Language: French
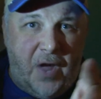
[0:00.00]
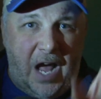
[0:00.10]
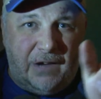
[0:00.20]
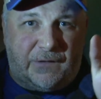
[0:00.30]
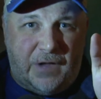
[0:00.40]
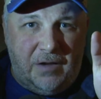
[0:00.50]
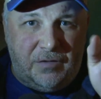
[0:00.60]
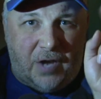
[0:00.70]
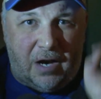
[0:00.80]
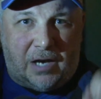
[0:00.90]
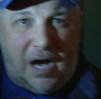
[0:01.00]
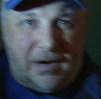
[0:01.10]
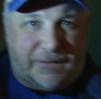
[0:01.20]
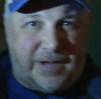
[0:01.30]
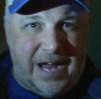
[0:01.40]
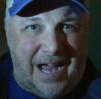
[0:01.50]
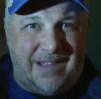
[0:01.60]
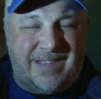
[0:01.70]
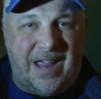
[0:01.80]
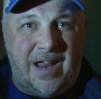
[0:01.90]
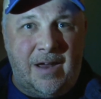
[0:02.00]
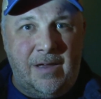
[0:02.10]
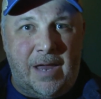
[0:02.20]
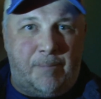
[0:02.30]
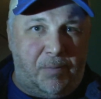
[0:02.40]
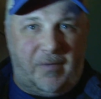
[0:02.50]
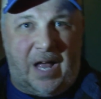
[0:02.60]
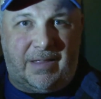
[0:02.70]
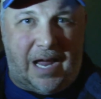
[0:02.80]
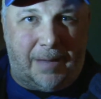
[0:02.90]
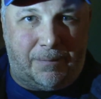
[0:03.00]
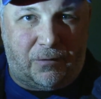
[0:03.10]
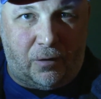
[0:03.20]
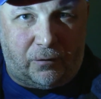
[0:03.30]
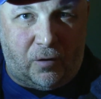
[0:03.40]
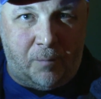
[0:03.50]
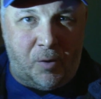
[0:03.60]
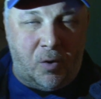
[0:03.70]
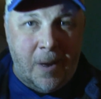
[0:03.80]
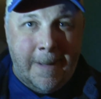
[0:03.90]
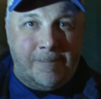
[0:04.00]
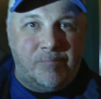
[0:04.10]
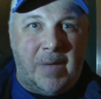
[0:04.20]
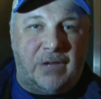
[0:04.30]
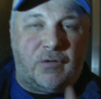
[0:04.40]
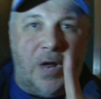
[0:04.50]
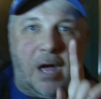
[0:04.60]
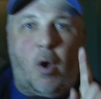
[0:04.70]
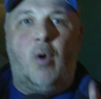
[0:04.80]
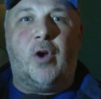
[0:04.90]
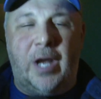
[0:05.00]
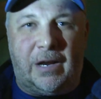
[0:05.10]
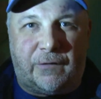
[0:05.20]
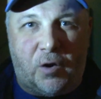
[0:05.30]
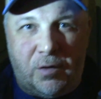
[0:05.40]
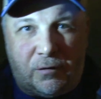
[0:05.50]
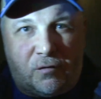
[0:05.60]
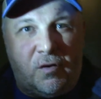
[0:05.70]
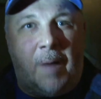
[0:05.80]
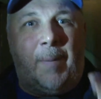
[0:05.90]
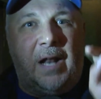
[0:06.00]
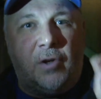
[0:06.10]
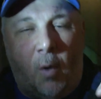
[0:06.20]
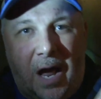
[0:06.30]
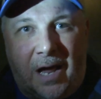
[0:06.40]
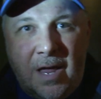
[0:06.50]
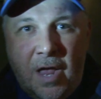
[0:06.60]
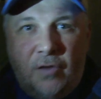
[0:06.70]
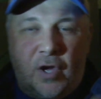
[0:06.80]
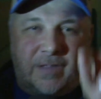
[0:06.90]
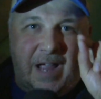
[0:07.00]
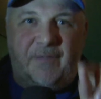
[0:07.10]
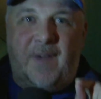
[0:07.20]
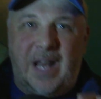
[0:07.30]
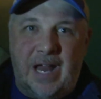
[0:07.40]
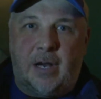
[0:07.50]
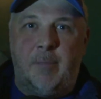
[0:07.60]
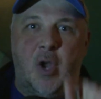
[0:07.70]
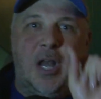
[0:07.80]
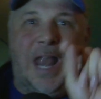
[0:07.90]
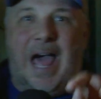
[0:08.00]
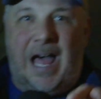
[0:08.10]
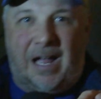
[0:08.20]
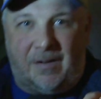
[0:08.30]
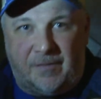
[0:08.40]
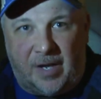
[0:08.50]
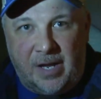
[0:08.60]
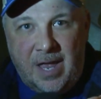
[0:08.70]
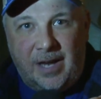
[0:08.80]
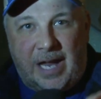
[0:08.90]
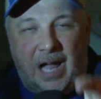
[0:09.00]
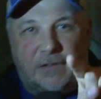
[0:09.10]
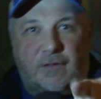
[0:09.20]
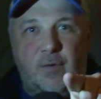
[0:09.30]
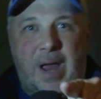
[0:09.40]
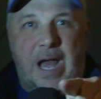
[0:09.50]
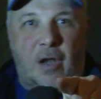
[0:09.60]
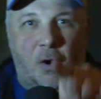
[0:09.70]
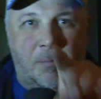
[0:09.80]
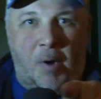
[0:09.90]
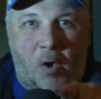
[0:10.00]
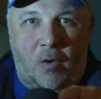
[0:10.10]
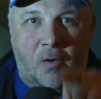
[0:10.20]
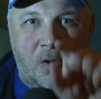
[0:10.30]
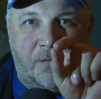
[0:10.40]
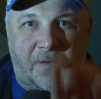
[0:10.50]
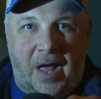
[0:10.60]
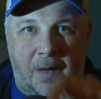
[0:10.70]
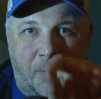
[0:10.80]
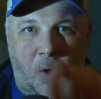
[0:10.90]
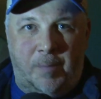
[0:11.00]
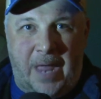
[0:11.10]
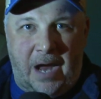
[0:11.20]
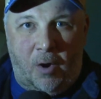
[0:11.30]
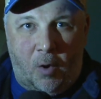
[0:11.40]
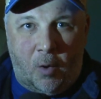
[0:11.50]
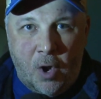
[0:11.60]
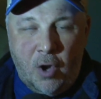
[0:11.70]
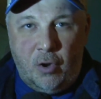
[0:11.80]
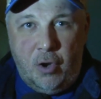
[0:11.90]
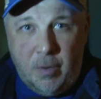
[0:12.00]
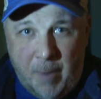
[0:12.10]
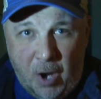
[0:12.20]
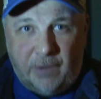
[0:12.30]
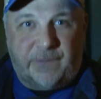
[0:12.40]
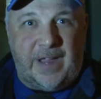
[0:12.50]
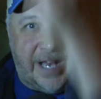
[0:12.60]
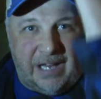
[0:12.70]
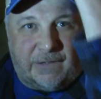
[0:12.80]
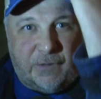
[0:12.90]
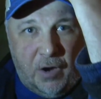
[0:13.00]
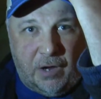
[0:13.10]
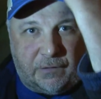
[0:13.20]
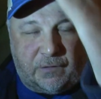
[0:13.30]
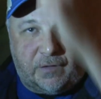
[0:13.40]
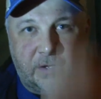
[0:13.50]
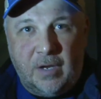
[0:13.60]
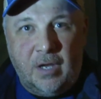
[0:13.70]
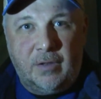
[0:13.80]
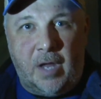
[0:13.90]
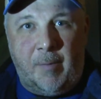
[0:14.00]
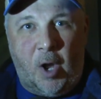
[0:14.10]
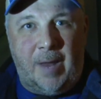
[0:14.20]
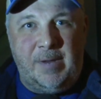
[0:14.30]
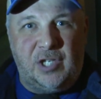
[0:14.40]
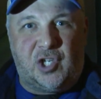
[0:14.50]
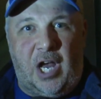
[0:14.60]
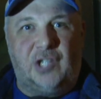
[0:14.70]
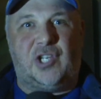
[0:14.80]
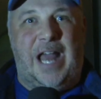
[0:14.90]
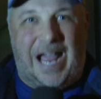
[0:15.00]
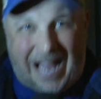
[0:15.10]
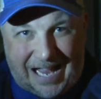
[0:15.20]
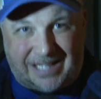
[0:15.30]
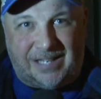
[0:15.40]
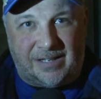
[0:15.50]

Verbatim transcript: Dustin Tokarski a été épouvantable sur ce but. Mais tu n'as aucune excuse. Tu n'as pas le droit de t'affaler comme une larve, car tu es l'homo flambeau bien haut, l'humus erectus de mon ami Georges Larac.